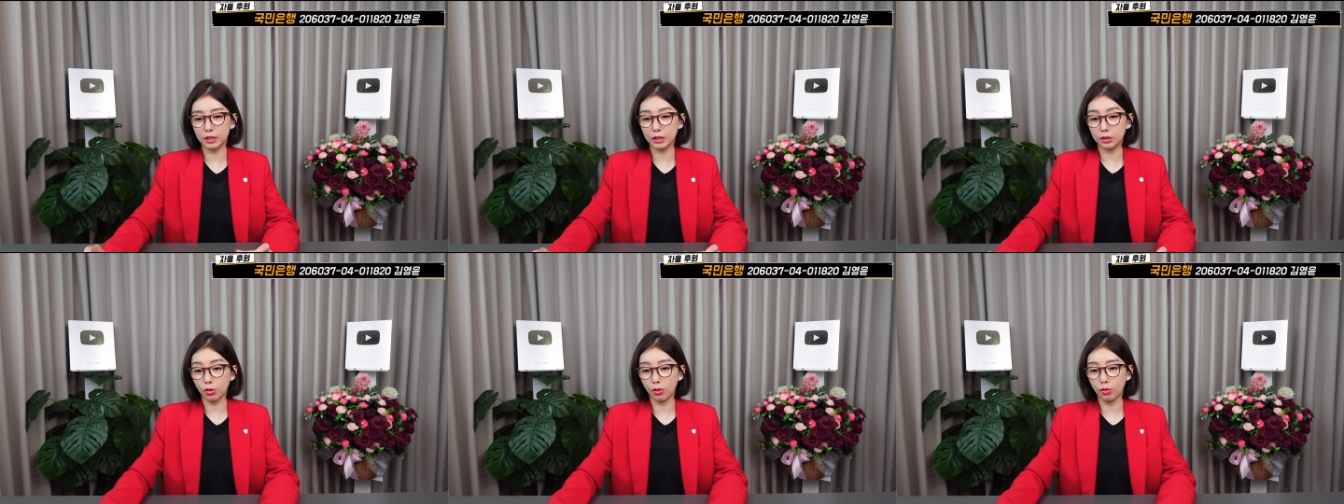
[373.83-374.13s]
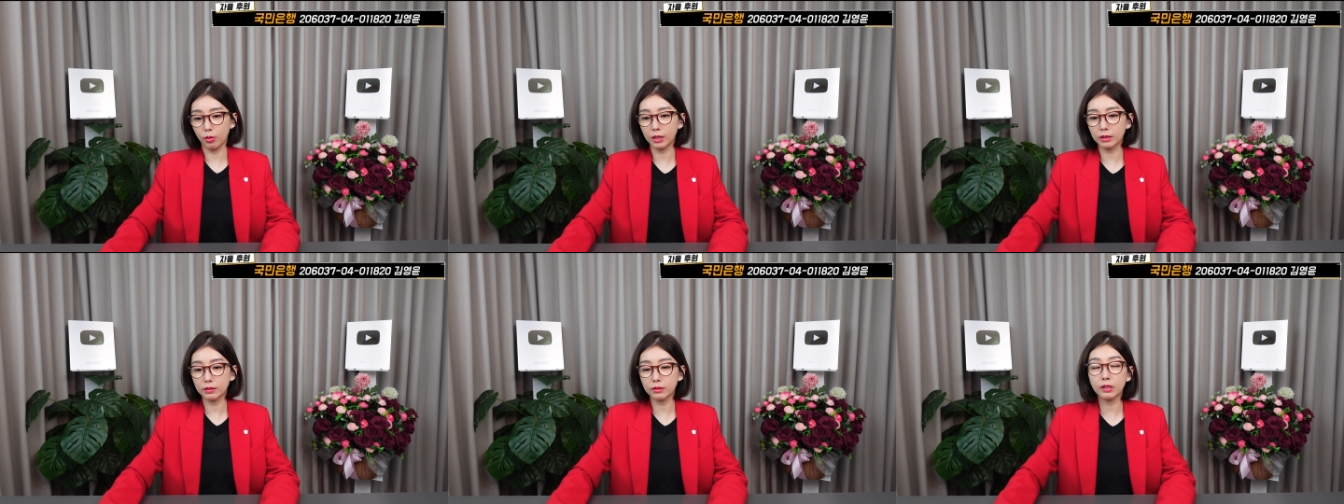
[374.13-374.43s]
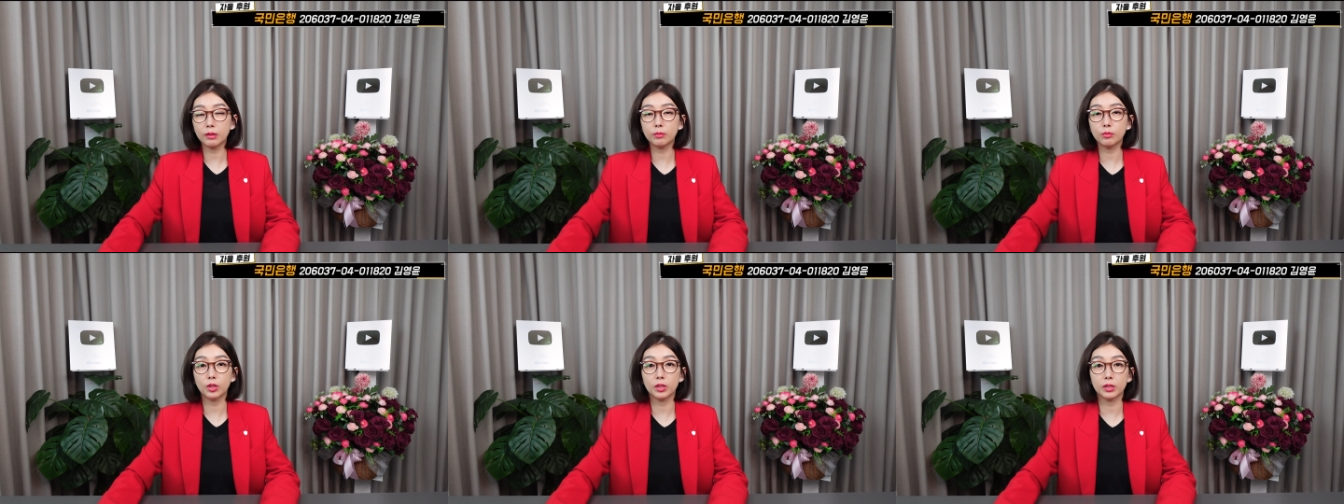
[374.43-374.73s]
이 정황
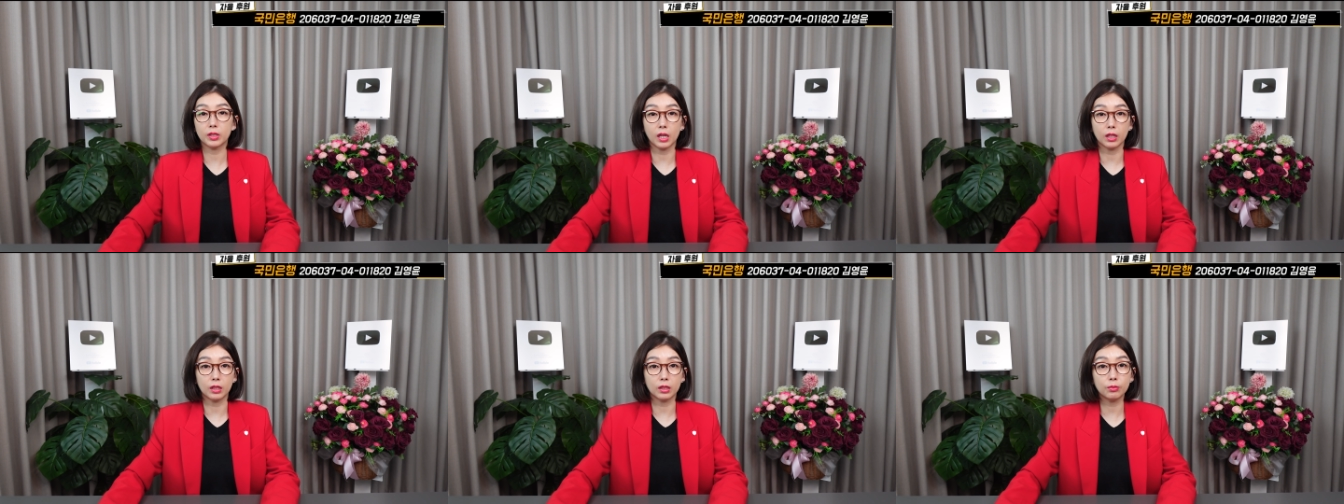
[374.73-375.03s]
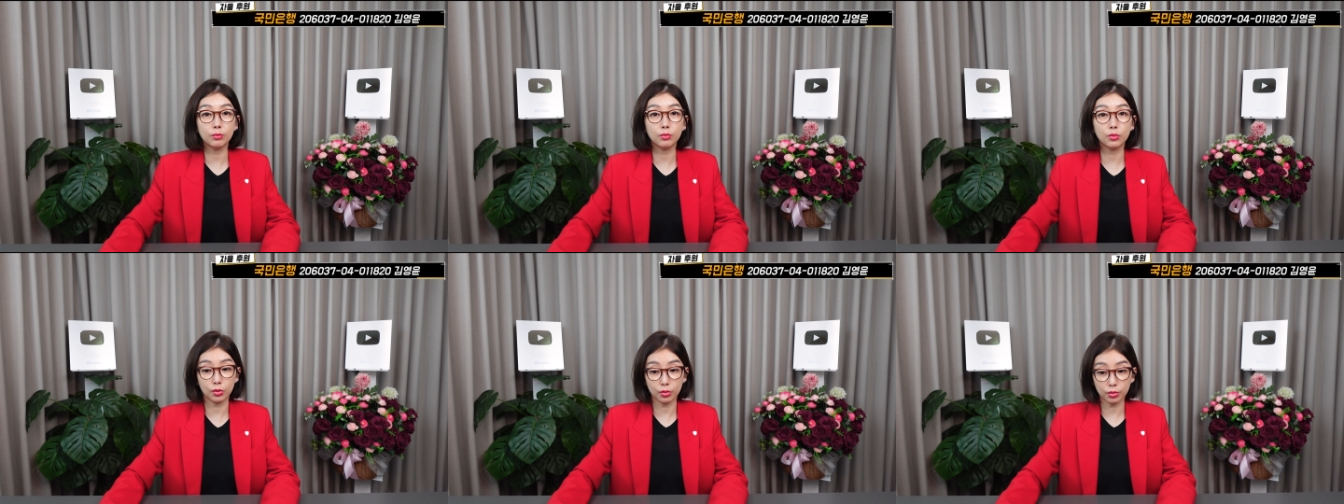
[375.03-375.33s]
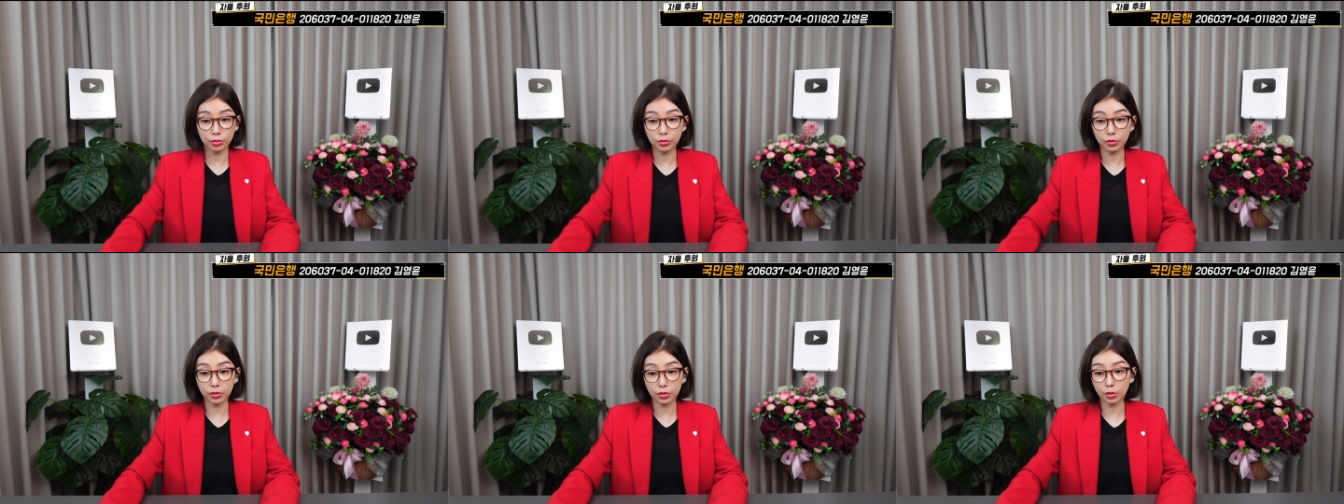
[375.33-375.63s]
때문에 자금
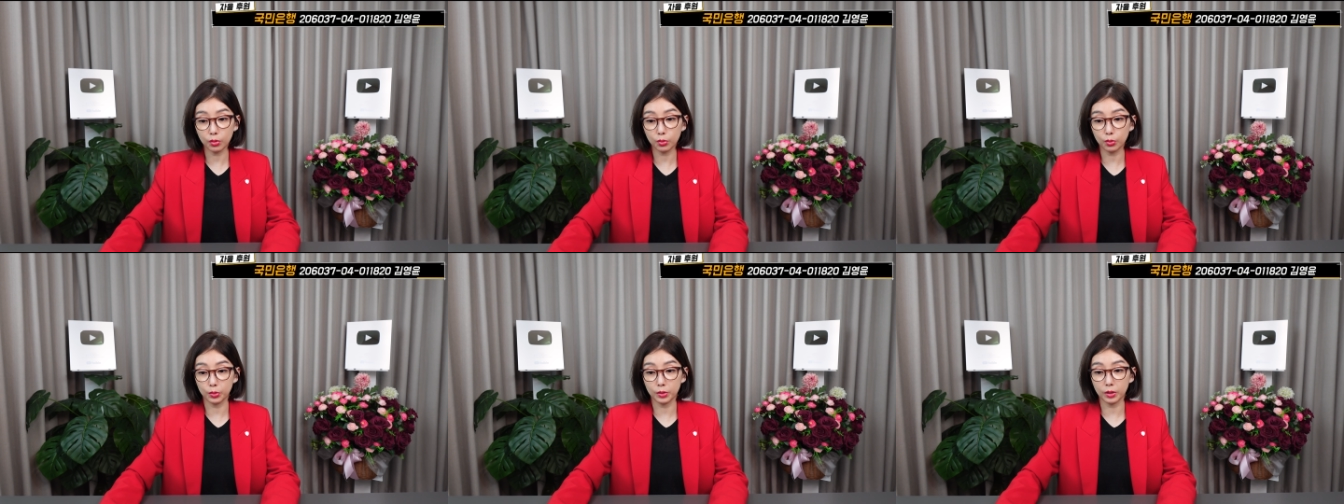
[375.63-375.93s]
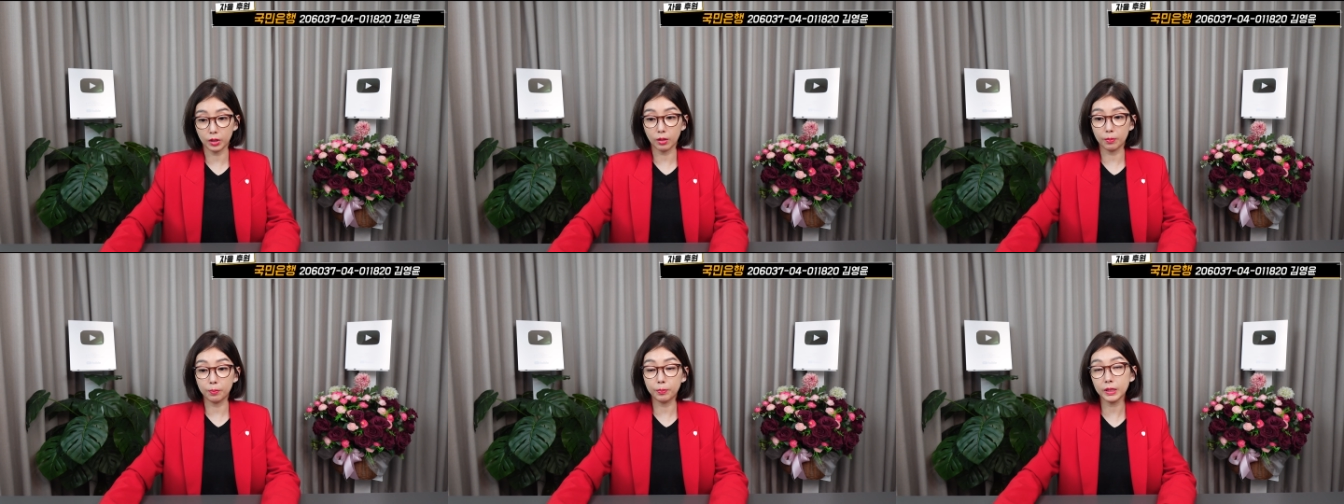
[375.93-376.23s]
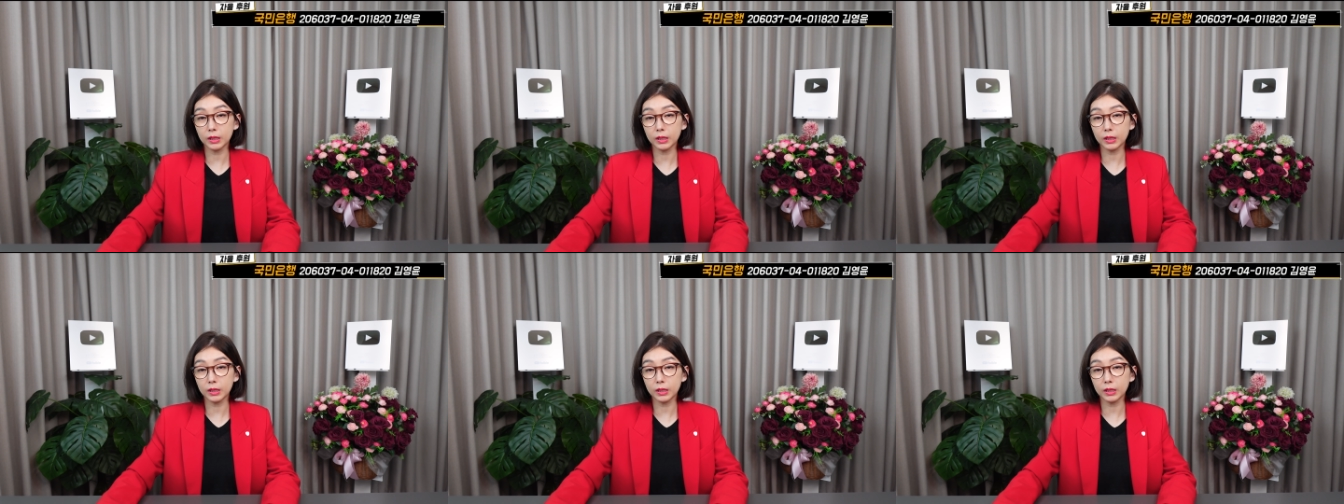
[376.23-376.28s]
출처 조사가